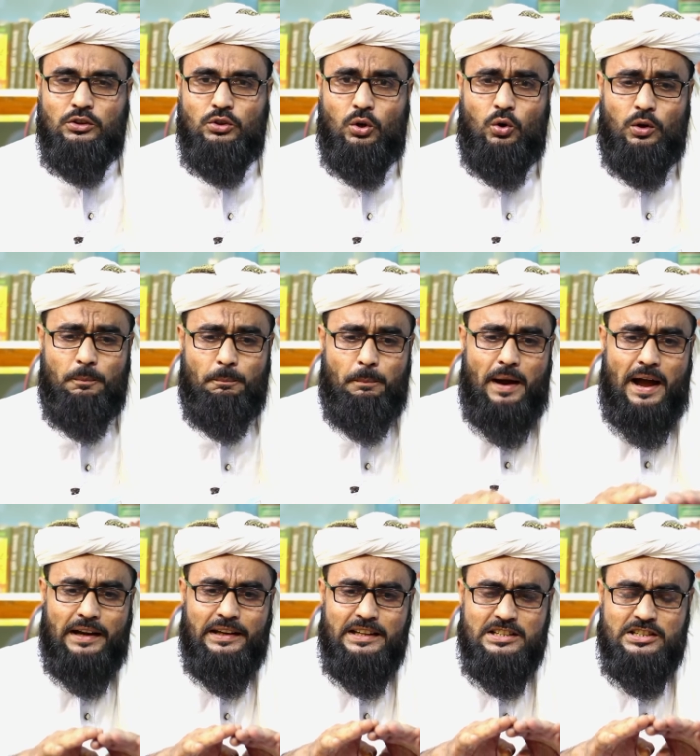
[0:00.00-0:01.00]
তখন
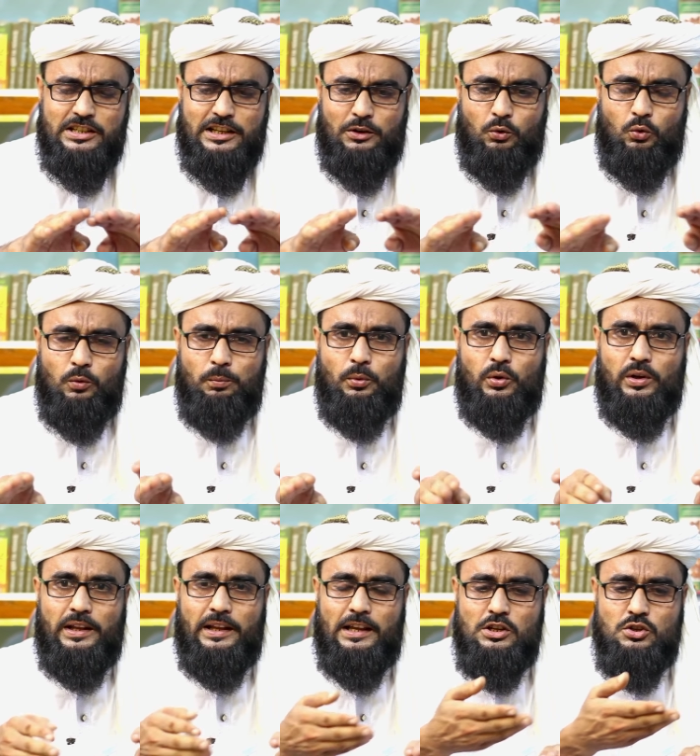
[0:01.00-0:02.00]
বালিশের
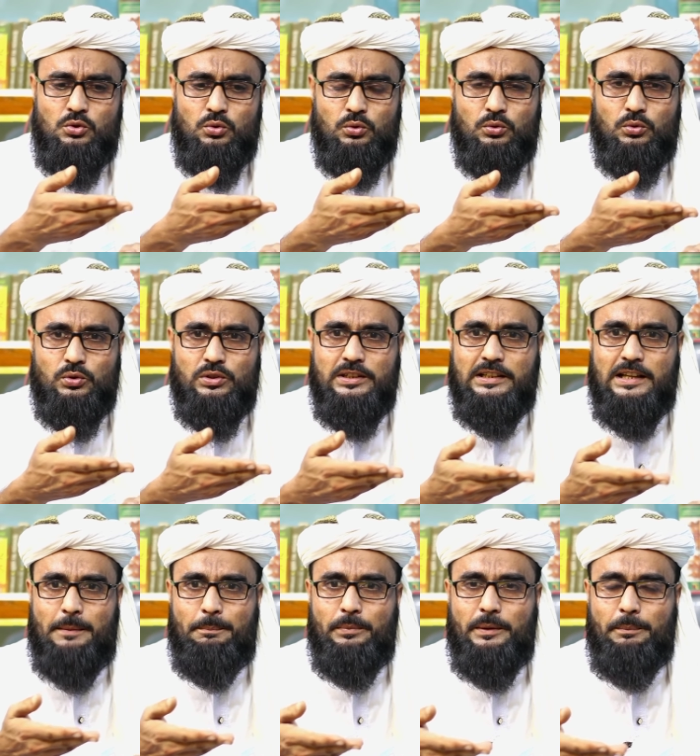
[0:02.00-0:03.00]
উপরে এই
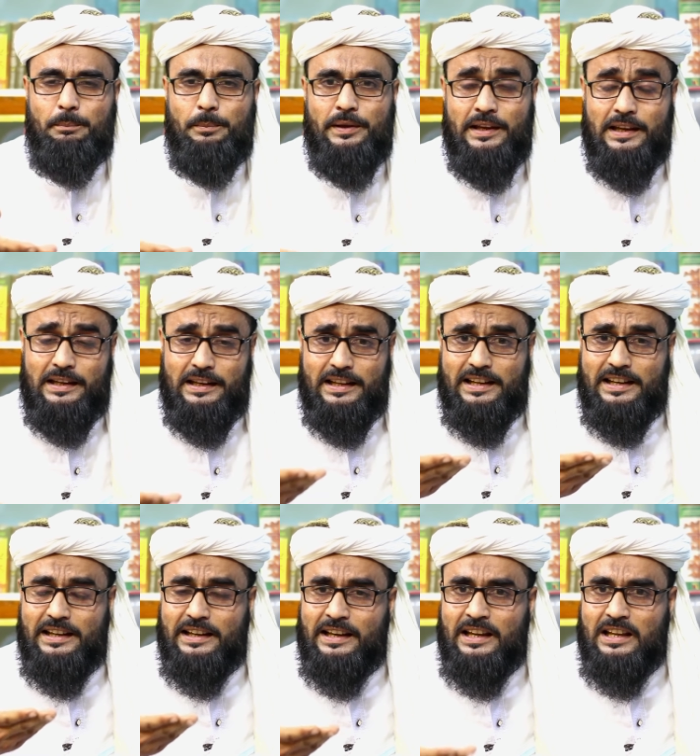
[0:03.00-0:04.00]
সুতোটিকে আপনি ফেলে
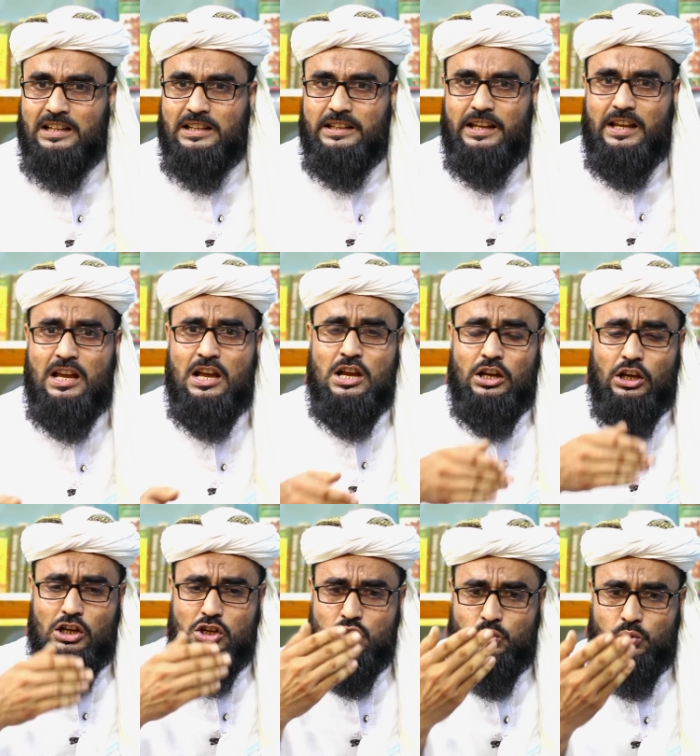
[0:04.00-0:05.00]
রেখে দিয়ে
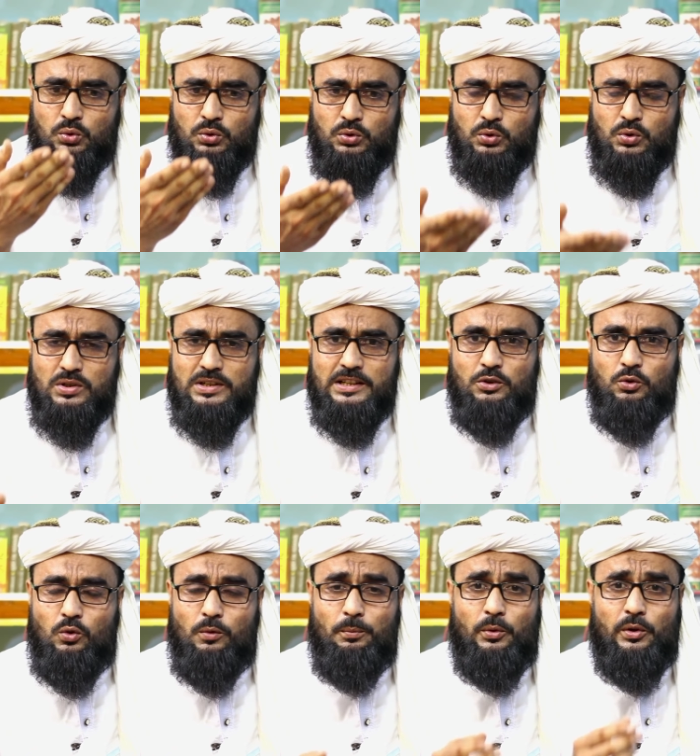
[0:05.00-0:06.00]
এই সুতোটির
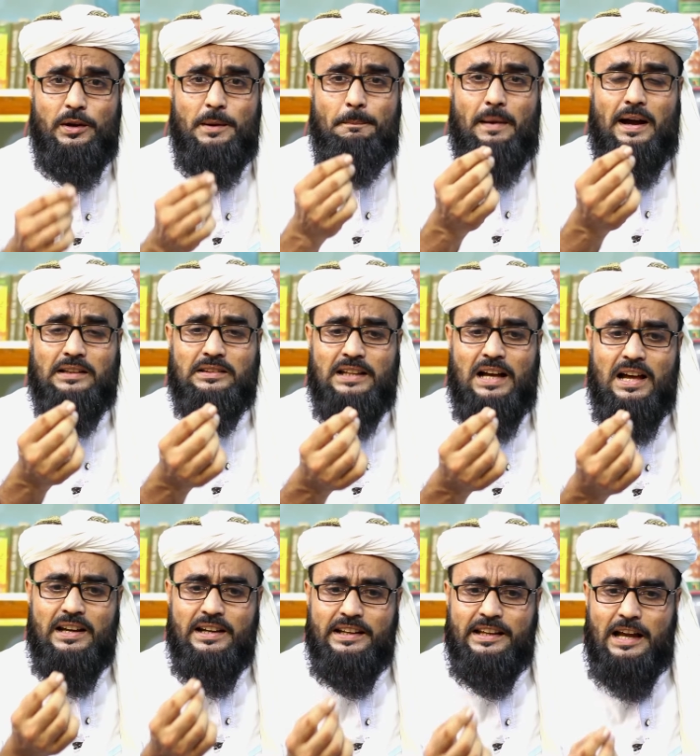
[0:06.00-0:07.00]
উপরে মাথা
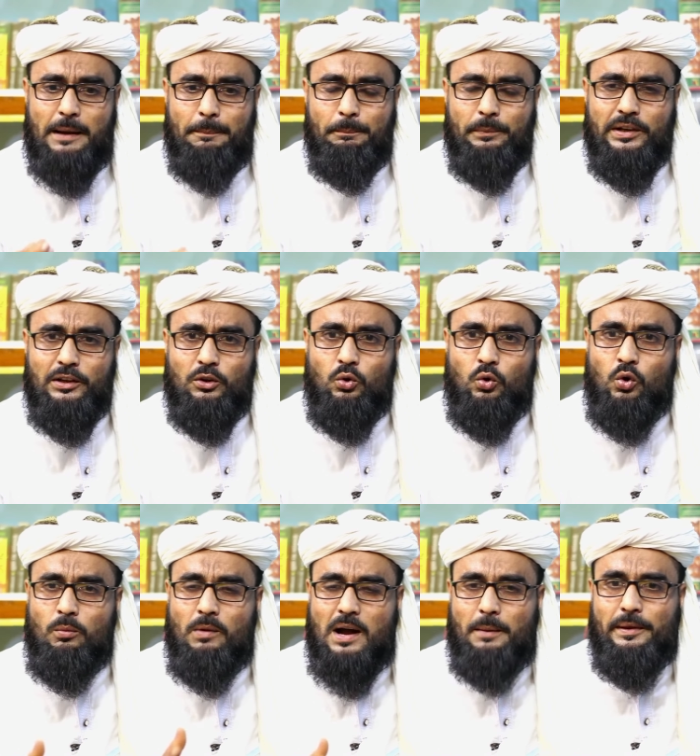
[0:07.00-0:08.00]
রেখে আপনি
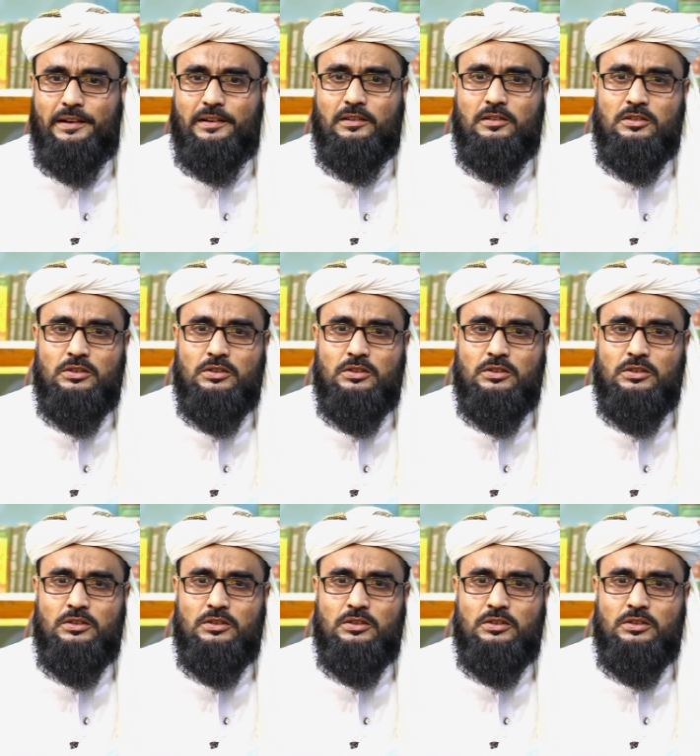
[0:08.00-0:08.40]
ঘুমাবেন